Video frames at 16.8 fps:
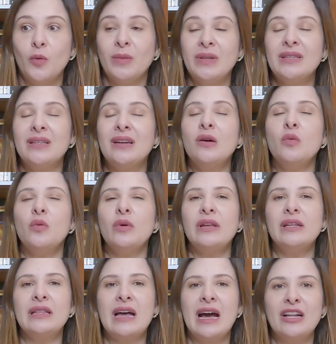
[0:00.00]
uma
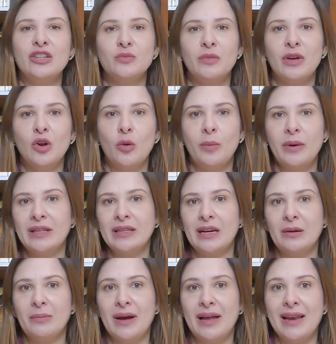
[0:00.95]
tranquilidade melhor para
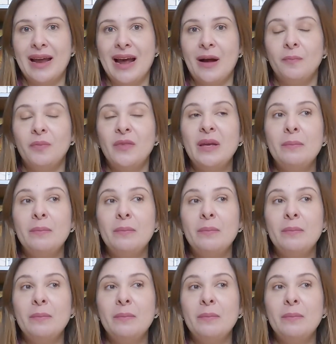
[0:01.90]
trabalhar